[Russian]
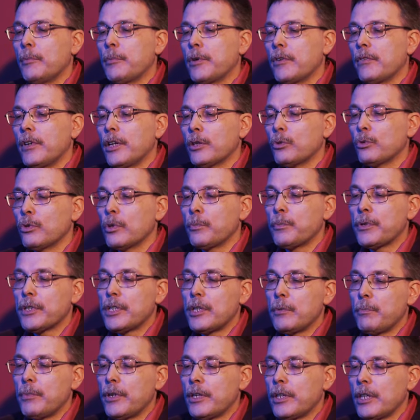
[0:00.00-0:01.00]
аббревиатура
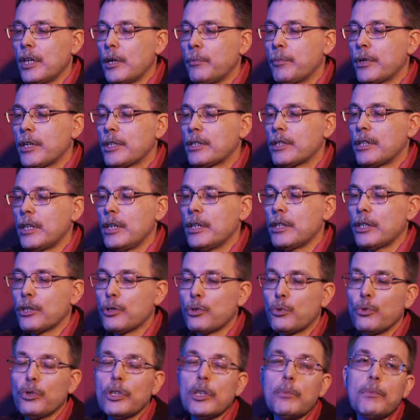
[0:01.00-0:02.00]
постепенно обрастает
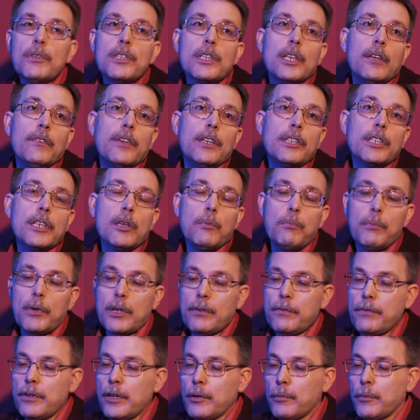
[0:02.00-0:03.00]
исконными славянскими
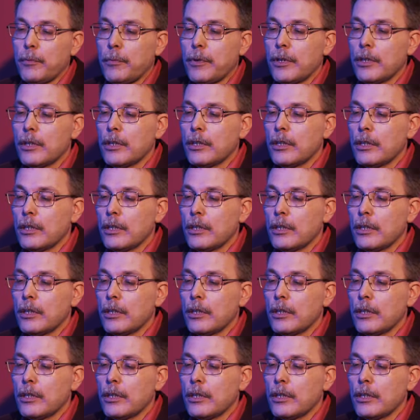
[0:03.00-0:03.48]
морфемами.